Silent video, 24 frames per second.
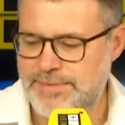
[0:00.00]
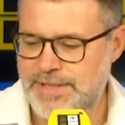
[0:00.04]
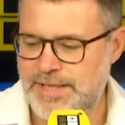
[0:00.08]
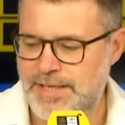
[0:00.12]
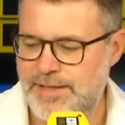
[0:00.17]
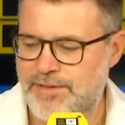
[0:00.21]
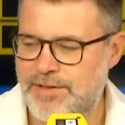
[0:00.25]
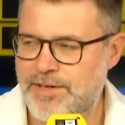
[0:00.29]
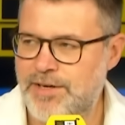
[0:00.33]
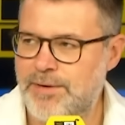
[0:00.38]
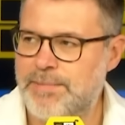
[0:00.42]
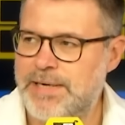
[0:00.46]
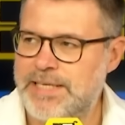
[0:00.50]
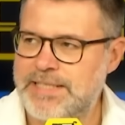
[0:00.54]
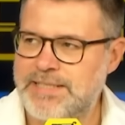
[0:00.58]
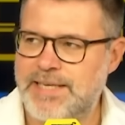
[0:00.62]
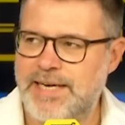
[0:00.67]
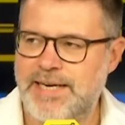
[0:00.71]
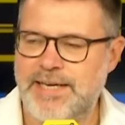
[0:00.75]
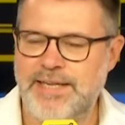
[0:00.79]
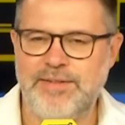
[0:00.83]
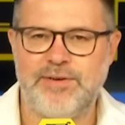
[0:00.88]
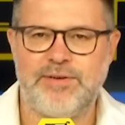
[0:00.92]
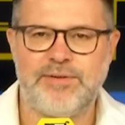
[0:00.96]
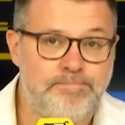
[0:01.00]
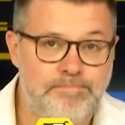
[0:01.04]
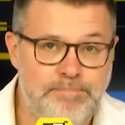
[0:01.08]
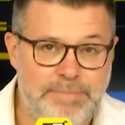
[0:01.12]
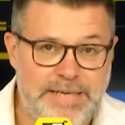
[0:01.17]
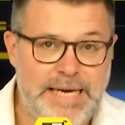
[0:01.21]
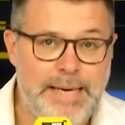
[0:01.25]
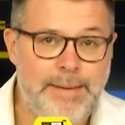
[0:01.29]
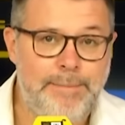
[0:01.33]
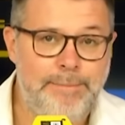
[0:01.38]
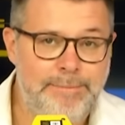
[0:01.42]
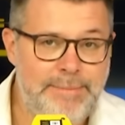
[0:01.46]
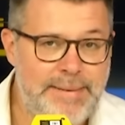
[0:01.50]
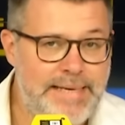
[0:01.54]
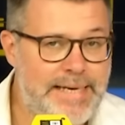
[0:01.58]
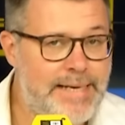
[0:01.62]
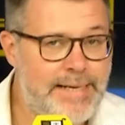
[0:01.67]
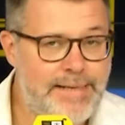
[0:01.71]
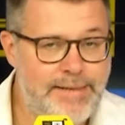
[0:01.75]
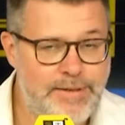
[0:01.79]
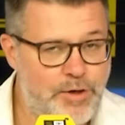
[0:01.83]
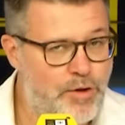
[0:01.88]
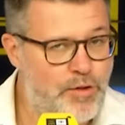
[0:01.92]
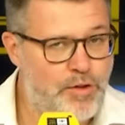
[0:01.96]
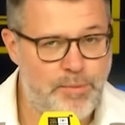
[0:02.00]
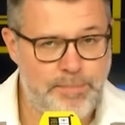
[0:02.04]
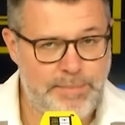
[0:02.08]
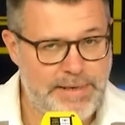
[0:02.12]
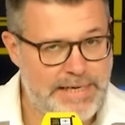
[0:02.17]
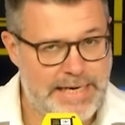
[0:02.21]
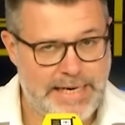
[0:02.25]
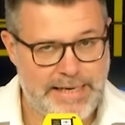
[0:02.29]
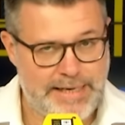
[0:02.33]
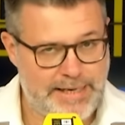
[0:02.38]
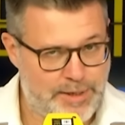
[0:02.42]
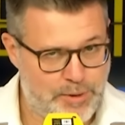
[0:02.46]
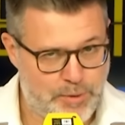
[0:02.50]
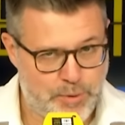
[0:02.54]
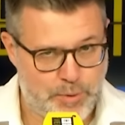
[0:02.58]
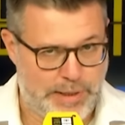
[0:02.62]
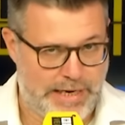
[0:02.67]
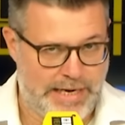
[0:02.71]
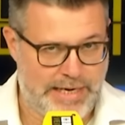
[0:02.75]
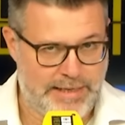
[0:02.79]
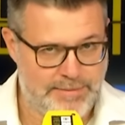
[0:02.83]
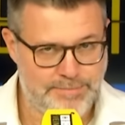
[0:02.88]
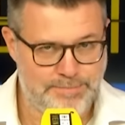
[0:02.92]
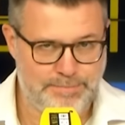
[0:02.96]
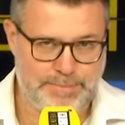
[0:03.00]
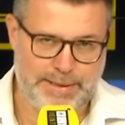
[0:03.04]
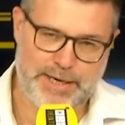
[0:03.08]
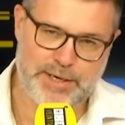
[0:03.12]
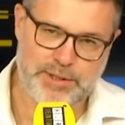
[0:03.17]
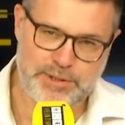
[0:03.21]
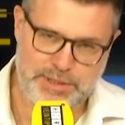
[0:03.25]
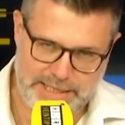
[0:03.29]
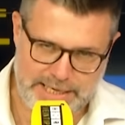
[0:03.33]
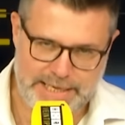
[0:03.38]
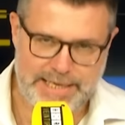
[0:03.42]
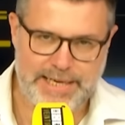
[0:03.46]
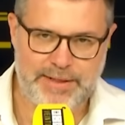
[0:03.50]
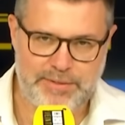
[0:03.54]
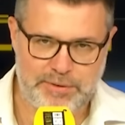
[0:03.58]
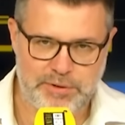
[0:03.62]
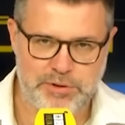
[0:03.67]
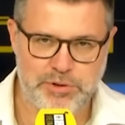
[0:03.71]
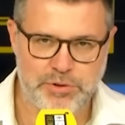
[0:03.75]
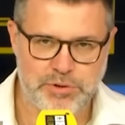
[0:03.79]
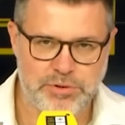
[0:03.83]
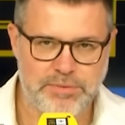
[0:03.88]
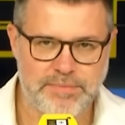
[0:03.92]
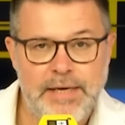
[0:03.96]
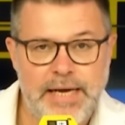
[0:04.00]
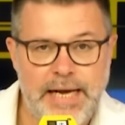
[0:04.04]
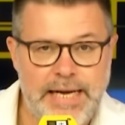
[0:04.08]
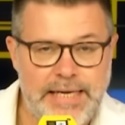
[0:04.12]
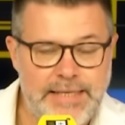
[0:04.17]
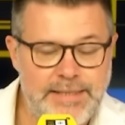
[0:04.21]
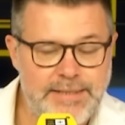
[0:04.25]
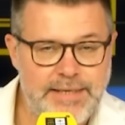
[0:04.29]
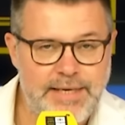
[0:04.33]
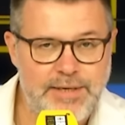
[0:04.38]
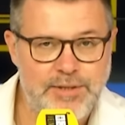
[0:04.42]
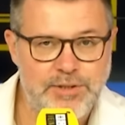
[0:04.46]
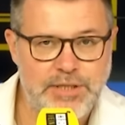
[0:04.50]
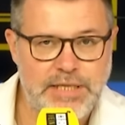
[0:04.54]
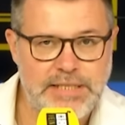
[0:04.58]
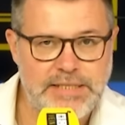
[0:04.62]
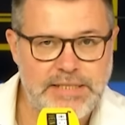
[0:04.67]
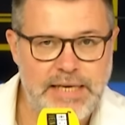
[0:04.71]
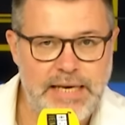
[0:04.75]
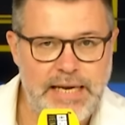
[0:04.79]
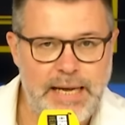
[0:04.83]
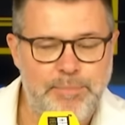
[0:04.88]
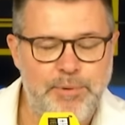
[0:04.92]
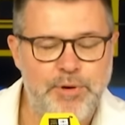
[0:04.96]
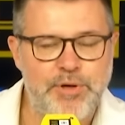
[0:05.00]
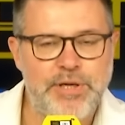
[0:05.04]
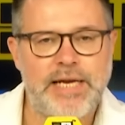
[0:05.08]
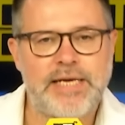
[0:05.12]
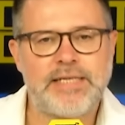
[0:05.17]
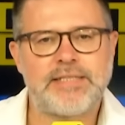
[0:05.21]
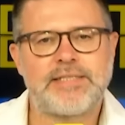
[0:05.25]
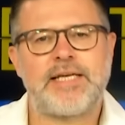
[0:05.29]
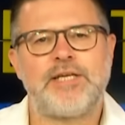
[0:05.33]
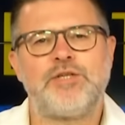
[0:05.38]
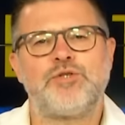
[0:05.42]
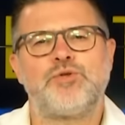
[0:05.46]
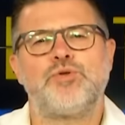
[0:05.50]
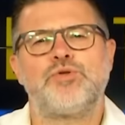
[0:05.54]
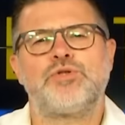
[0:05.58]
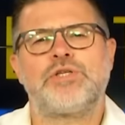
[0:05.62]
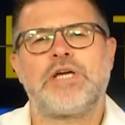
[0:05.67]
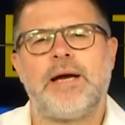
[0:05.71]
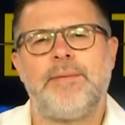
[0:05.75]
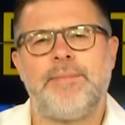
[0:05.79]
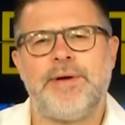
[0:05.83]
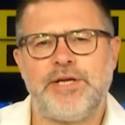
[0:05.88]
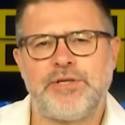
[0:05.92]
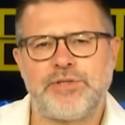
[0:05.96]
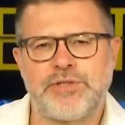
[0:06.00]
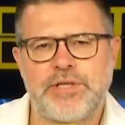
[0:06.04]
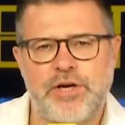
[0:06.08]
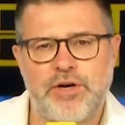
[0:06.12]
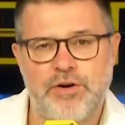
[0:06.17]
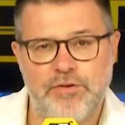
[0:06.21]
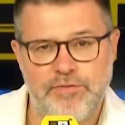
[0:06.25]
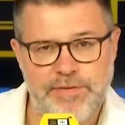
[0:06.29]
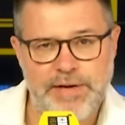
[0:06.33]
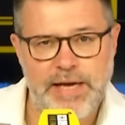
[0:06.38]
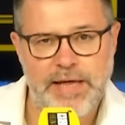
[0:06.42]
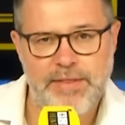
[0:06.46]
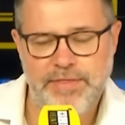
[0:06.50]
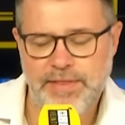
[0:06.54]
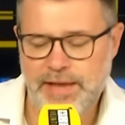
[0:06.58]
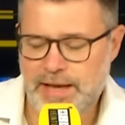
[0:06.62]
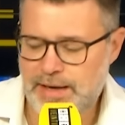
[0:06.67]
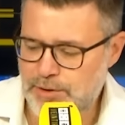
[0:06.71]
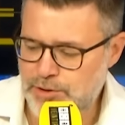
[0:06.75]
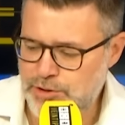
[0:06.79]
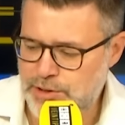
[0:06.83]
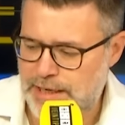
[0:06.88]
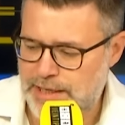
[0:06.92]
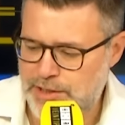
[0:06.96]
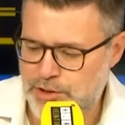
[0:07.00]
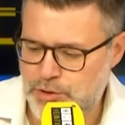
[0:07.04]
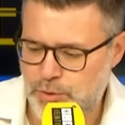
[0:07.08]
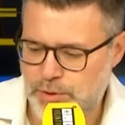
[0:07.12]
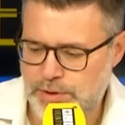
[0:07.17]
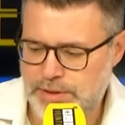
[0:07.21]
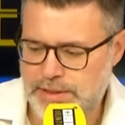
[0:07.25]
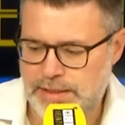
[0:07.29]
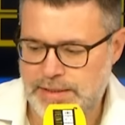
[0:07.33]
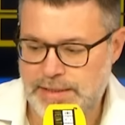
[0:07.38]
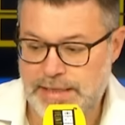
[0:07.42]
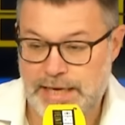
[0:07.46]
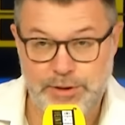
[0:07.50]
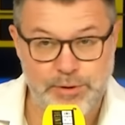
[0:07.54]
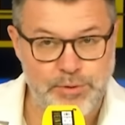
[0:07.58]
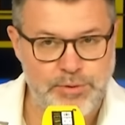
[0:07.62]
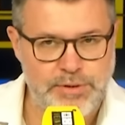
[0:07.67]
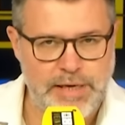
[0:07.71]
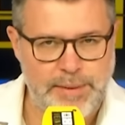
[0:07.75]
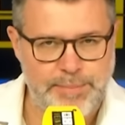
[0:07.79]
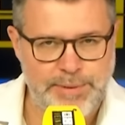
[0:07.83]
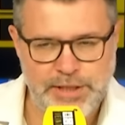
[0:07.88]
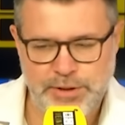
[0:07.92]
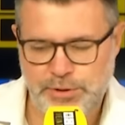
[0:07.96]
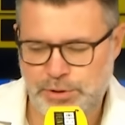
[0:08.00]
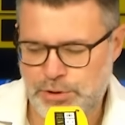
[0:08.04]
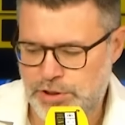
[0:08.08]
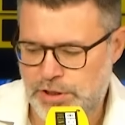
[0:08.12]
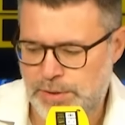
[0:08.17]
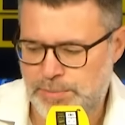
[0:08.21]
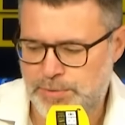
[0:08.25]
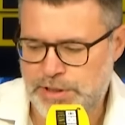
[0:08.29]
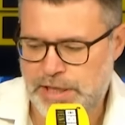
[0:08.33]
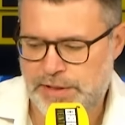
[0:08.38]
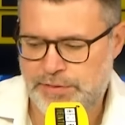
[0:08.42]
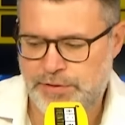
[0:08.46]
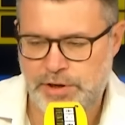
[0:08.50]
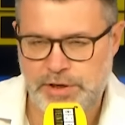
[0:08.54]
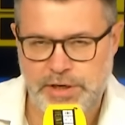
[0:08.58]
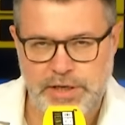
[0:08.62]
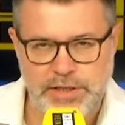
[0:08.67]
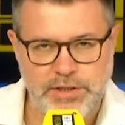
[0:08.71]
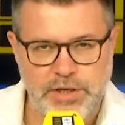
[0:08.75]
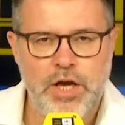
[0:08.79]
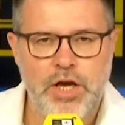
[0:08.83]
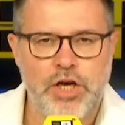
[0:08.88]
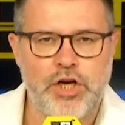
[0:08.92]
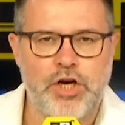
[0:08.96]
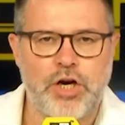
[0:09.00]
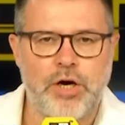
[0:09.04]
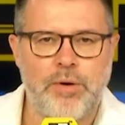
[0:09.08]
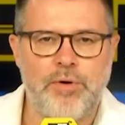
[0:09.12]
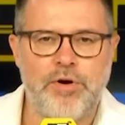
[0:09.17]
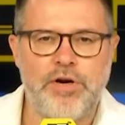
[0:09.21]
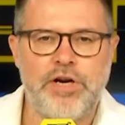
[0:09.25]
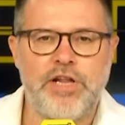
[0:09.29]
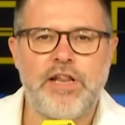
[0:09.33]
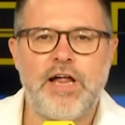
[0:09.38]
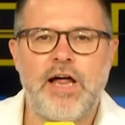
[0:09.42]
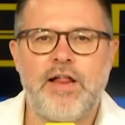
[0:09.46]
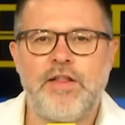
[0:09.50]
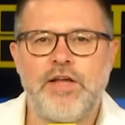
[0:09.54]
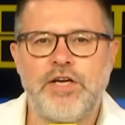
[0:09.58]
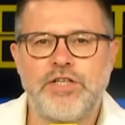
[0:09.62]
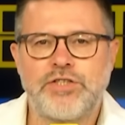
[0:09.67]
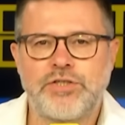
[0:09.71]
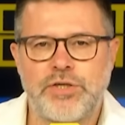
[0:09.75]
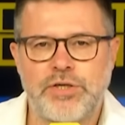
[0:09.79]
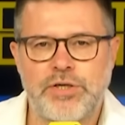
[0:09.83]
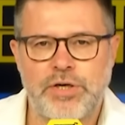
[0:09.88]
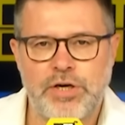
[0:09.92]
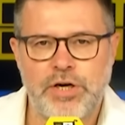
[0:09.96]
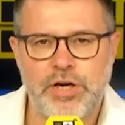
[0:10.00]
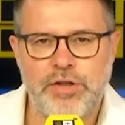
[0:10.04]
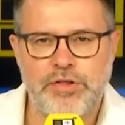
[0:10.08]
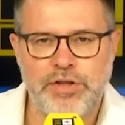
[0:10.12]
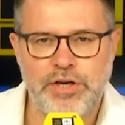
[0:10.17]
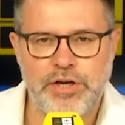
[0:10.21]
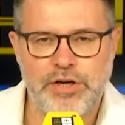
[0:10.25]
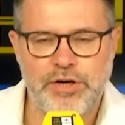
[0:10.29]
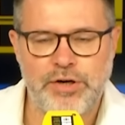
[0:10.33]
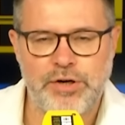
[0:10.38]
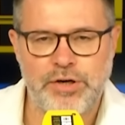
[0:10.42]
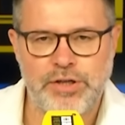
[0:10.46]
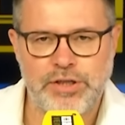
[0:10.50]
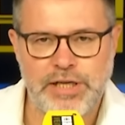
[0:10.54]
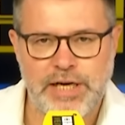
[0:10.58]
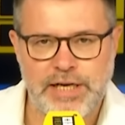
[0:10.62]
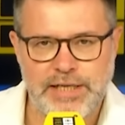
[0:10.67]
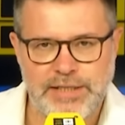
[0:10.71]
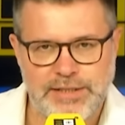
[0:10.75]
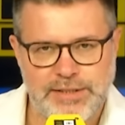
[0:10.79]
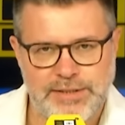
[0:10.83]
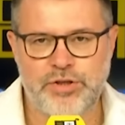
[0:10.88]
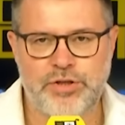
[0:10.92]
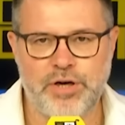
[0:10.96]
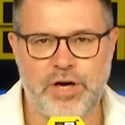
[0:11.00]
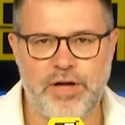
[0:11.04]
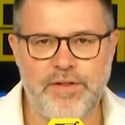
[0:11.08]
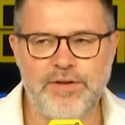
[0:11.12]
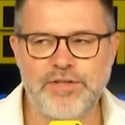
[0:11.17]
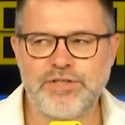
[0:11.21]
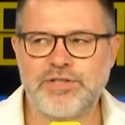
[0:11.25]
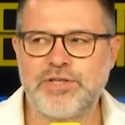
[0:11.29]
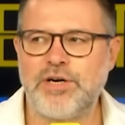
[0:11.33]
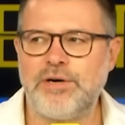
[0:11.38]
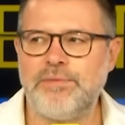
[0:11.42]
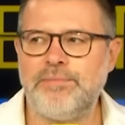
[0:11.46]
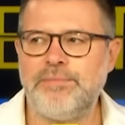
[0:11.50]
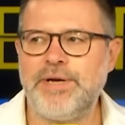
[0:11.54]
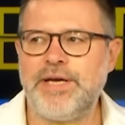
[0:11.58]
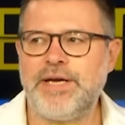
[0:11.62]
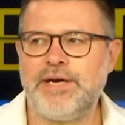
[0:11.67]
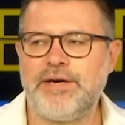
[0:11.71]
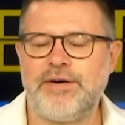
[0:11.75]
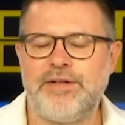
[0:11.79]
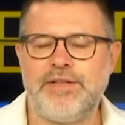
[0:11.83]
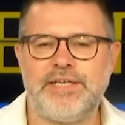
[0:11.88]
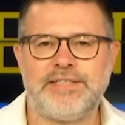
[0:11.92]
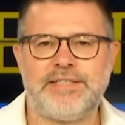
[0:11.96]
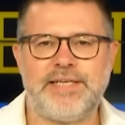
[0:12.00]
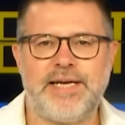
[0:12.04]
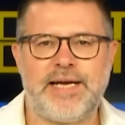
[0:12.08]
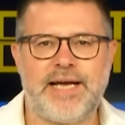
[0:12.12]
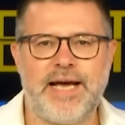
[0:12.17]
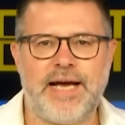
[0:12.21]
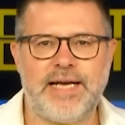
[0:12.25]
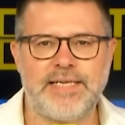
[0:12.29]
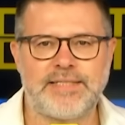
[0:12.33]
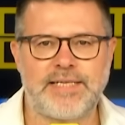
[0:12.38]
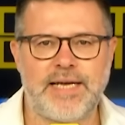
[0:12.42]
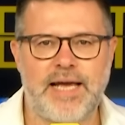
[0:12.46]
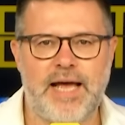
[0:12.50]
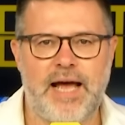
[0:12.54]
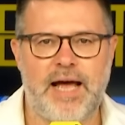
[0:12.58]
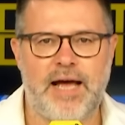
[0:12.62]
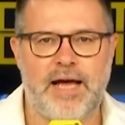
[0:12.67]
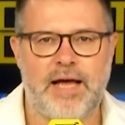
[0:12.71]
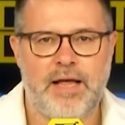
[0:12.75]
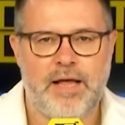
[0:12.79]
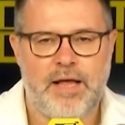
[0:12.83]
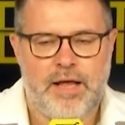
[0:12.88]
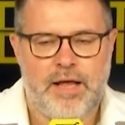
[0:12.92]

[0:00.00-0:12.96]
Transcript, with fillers: Idiomas, querido. Bien, bien, no domina ninguna, pero tiene dos. Entre los que sí le apoyan están sus camellos de confianza, los que le surten de ayuntamientos, diputaciones y comunidades recién cortas. Todos conmigo desde casa.